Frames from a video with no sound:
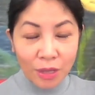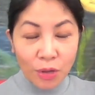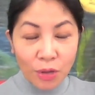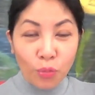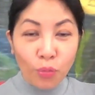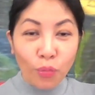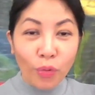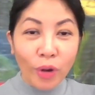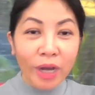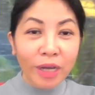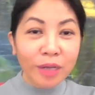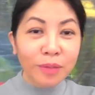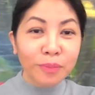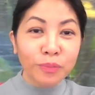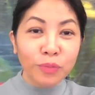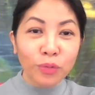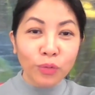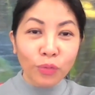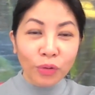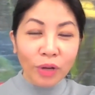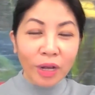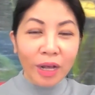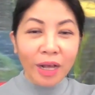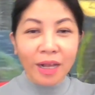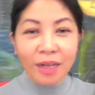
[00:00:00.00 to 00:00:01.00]
Huwag
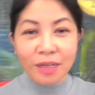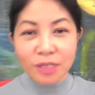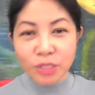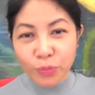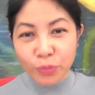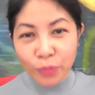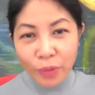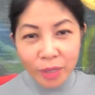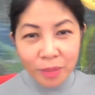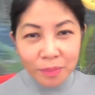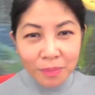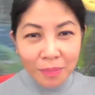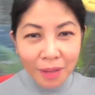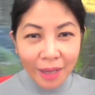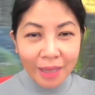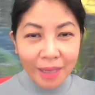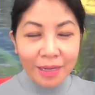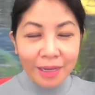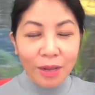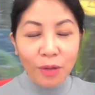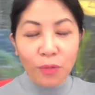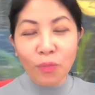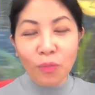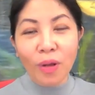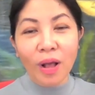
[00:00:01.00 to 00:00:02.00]
bukas, huwag
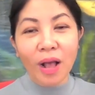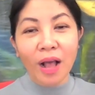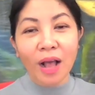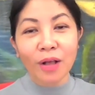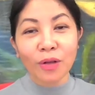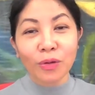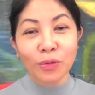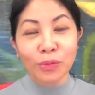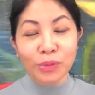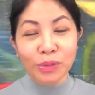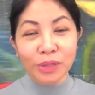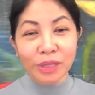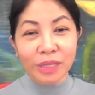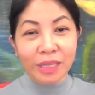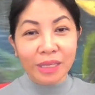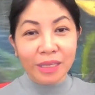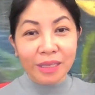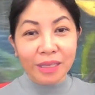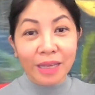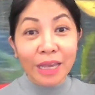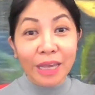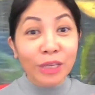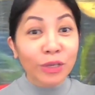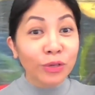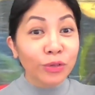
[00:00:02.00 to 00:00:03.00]
makalawa, kudni,
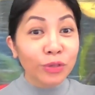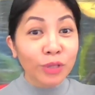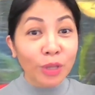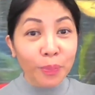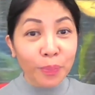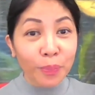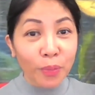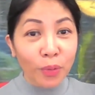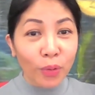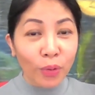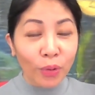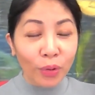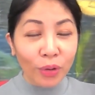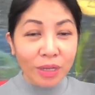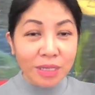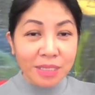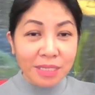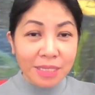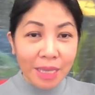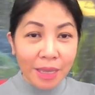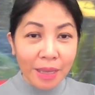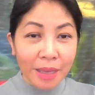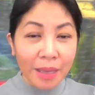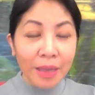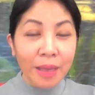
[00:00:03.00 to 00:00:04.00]
ngayon na po
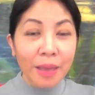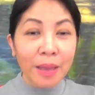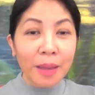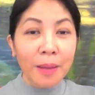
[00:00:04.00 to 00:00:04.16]
kasi